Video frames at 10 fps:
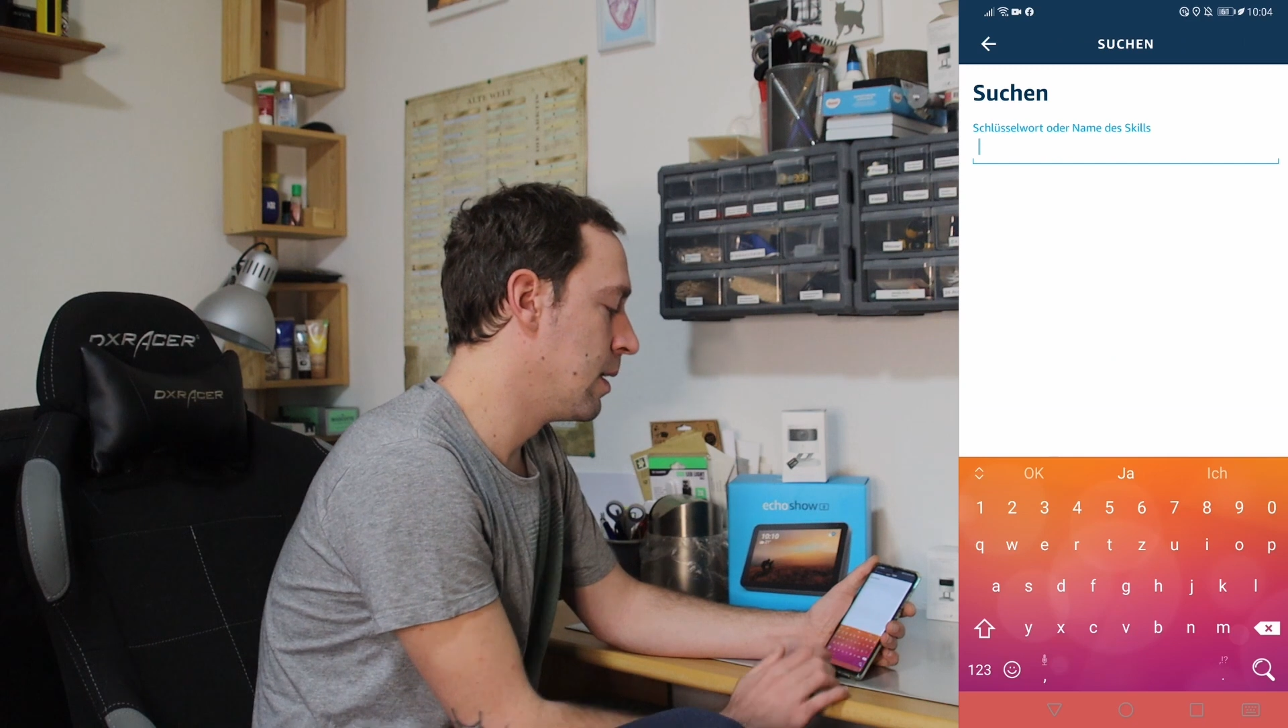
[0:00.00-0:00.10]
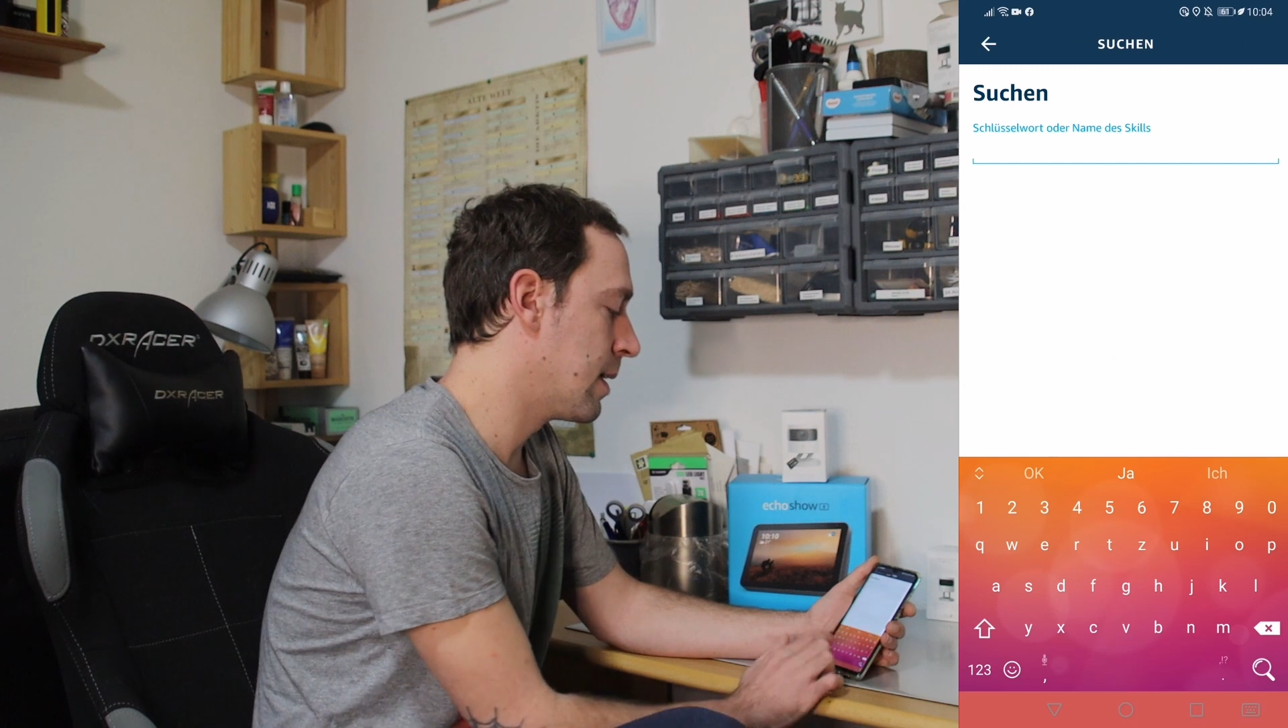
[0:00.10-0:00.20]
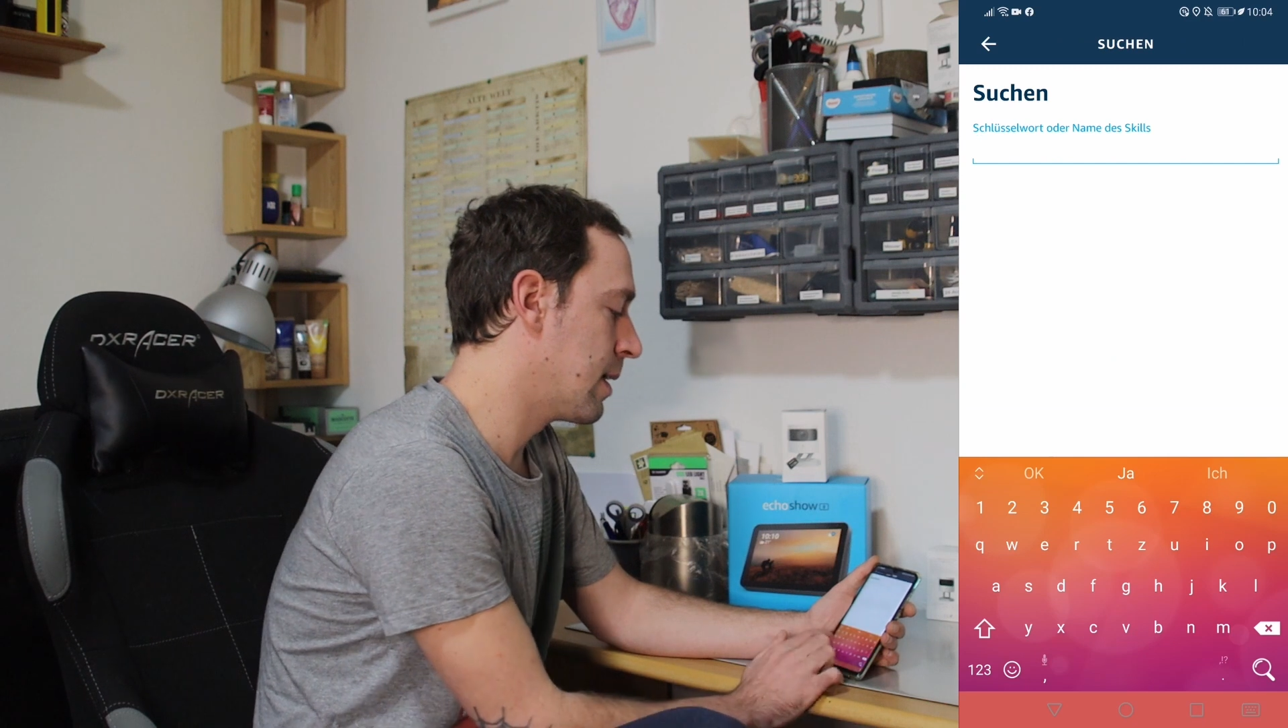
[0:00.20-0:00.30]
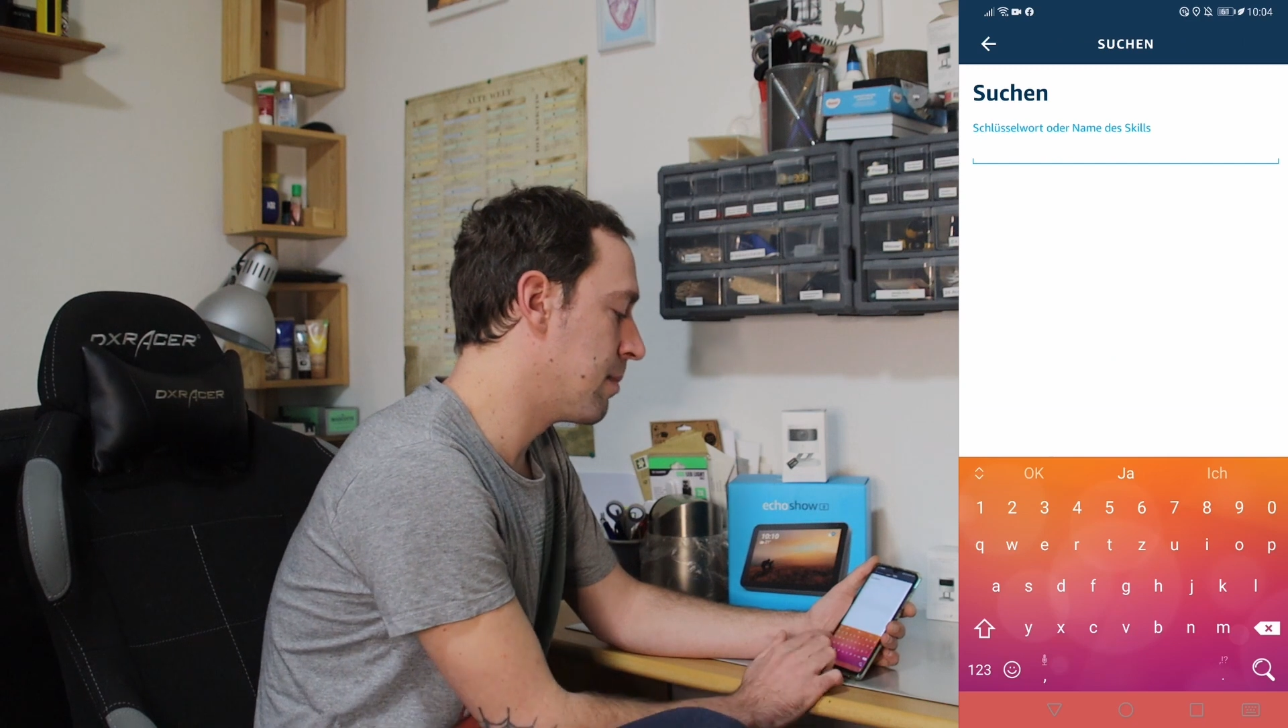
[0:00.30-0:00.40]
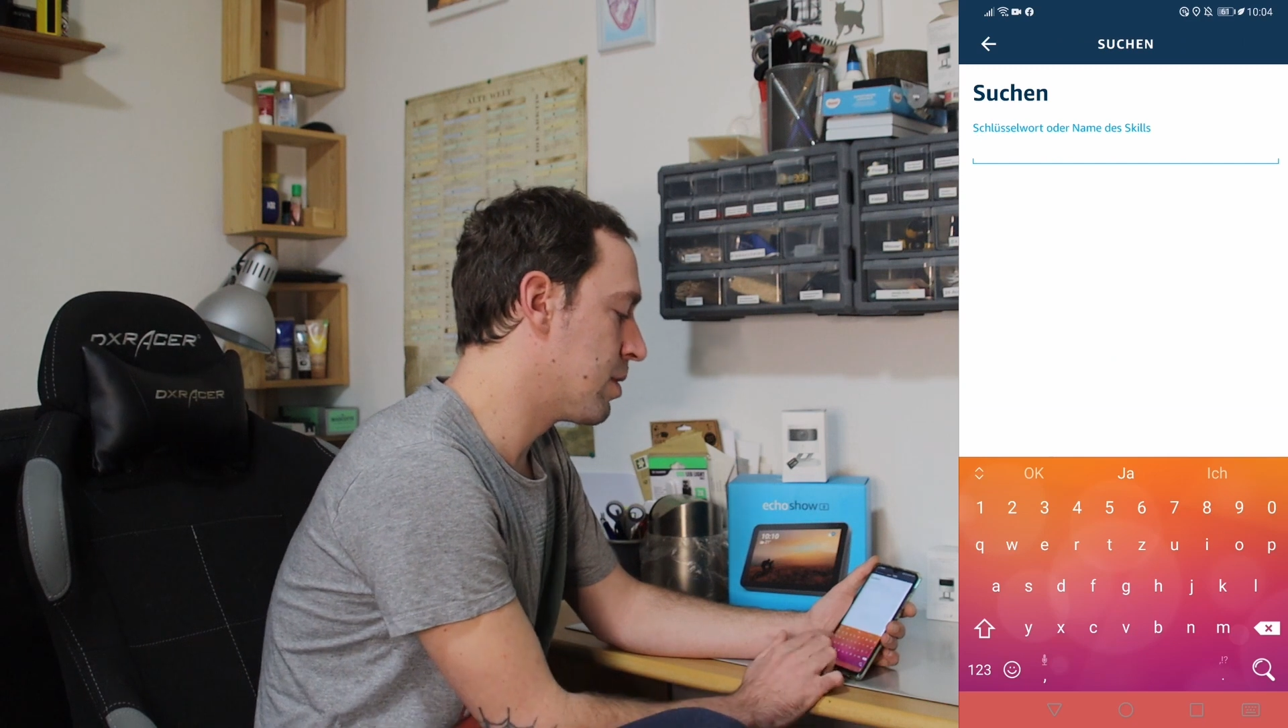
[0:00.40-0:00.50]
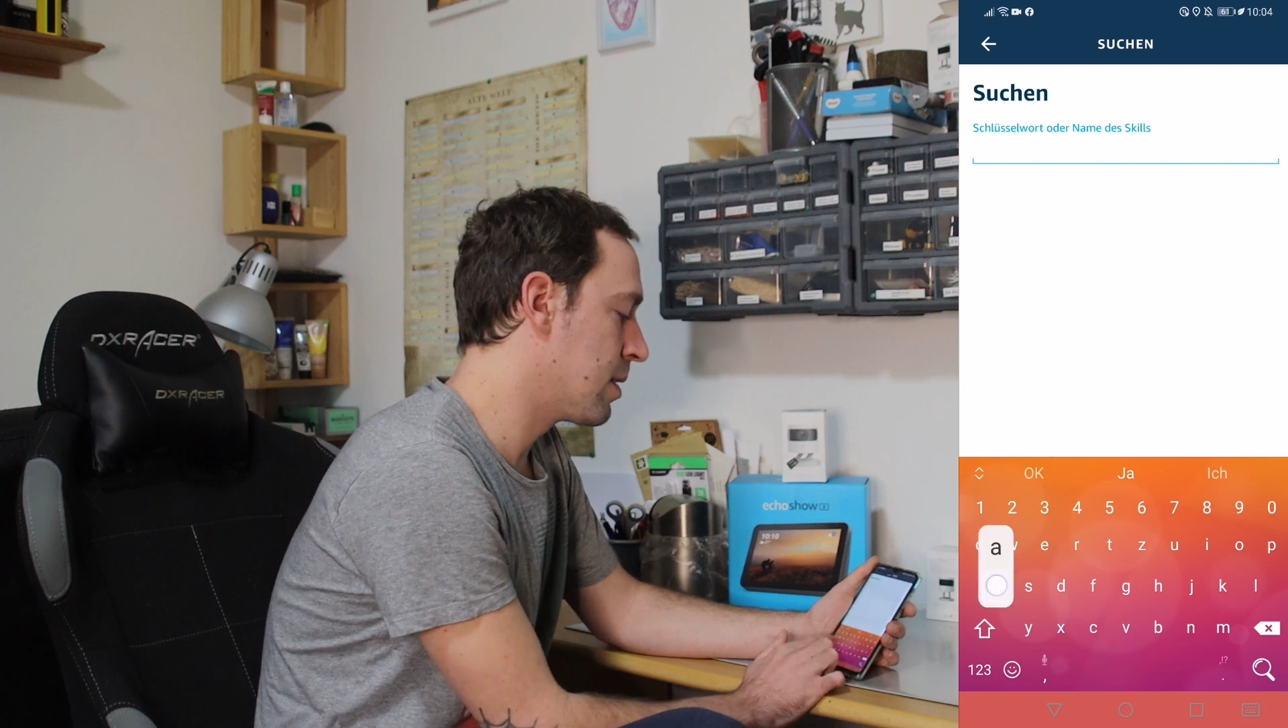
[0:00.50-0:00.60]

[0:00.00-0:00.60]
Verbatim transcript: Da gebe